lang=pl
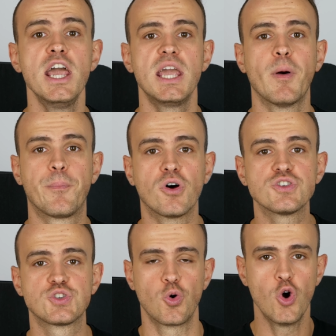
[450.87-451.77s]
i po
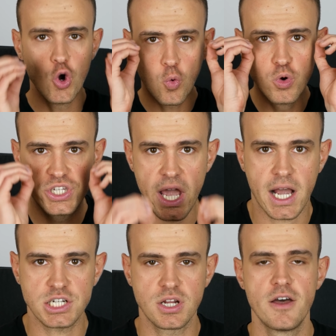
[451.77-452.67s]
prostu
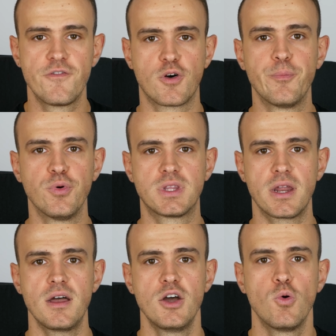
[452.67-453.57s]
uciekasz w
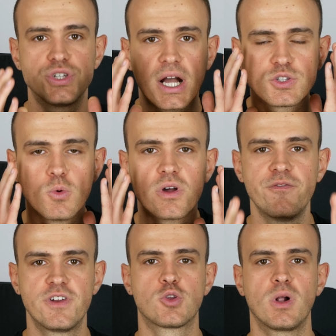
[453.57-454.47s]
komputer. Uciekasz tą
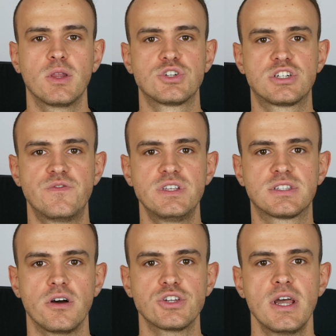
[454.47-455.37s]
wirtualną
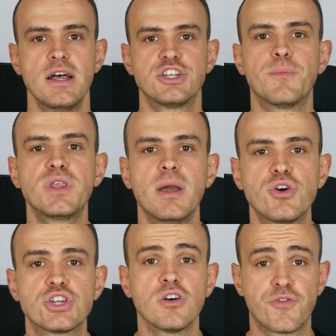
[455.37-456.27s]
rzeczywistość, żeby nie
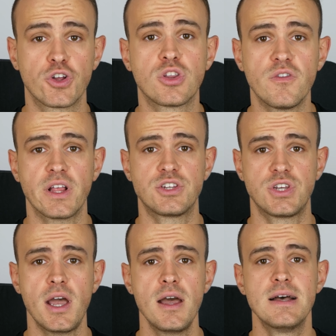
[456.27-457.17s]
musieć konfrontować
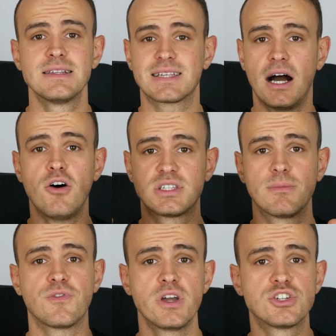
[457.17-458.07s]
się z
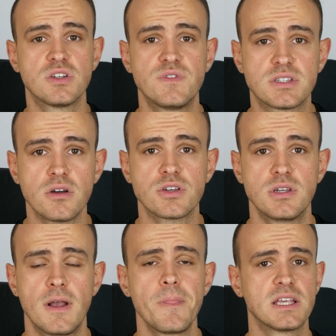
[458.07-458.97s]
chaosem Twojej
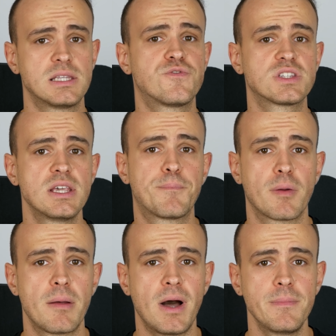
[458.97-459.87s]
rzeczywistości, z tymi wszystkimi
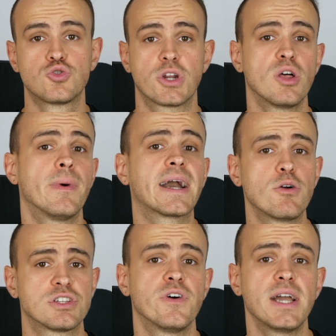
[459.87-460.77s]
problemami, które
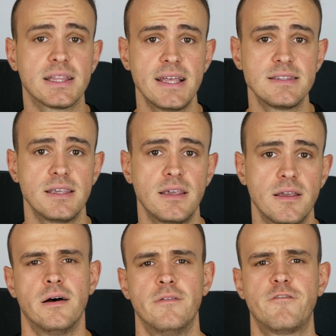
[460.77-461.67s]
domagają się Twojej atencji.
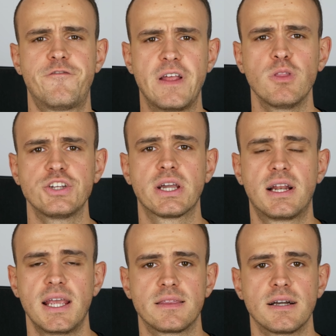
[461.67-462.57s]
W wielu naszych
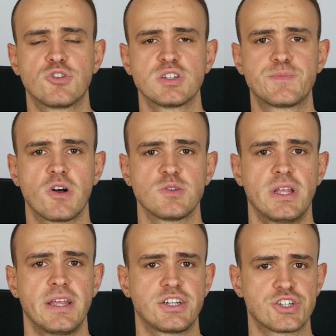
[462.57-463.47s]
klientach, którzy przychodzą
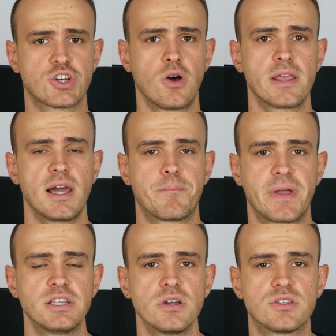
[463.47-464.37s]
na nasze szkolenia
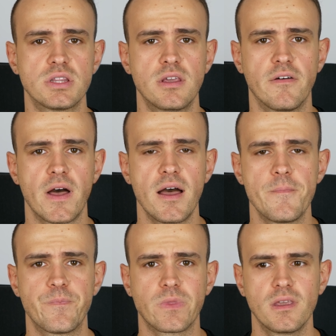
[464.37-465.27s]
5 i 3
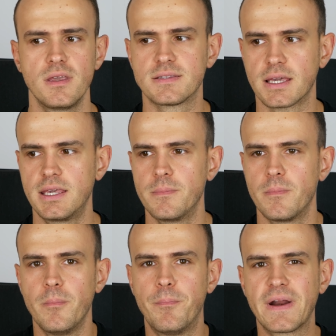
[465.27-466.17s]
dniowe, jest taki
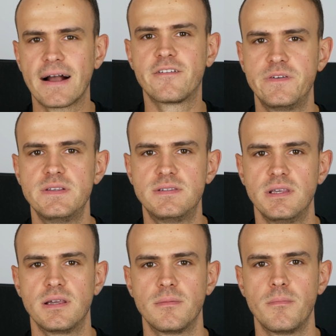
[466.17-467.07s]
brak
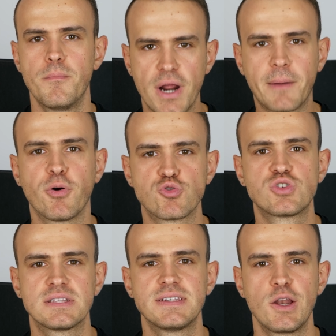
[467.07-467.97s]
wizji, brak
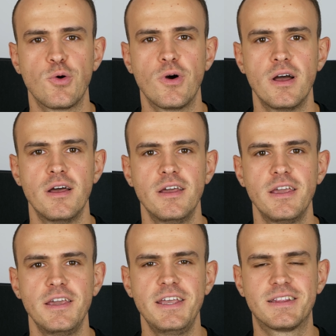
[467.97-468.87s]
poczucia celu.
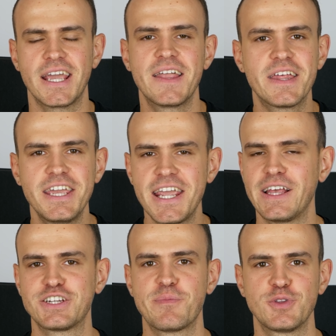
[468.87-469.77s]
I tej energii nie
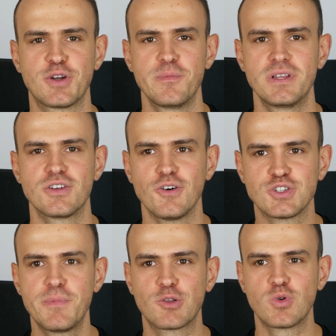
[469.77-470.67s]
da się podrobić.
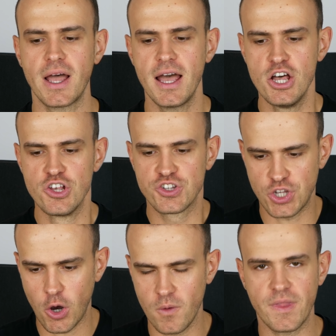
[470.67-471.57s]
Osoby, które
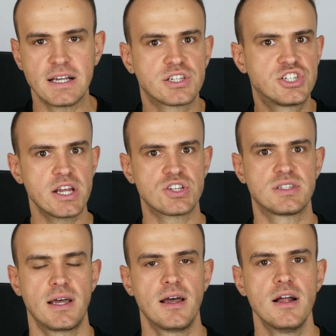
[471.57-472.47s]
są na
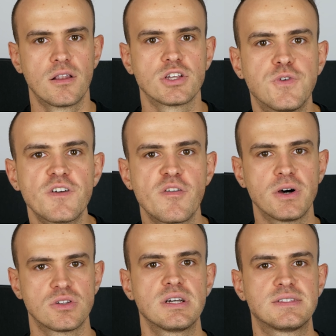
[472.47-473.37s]
ścieżce do swoich
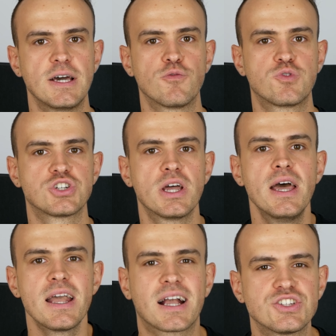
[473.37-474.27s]
wymarzonych celów, którzy
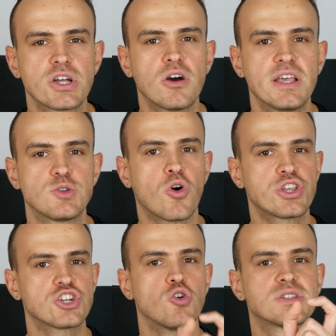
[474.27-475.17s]
każdego dnia są
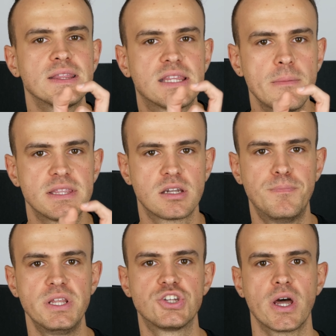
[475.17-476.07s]
chociaż o centymetr
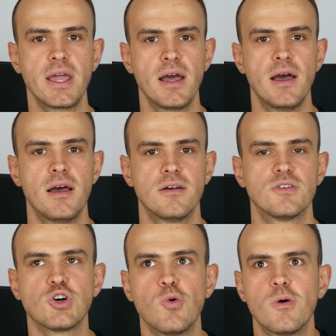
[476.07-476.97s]
bliżej,
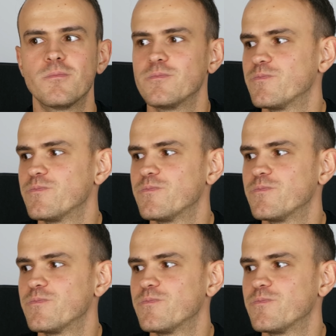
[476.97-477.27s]
są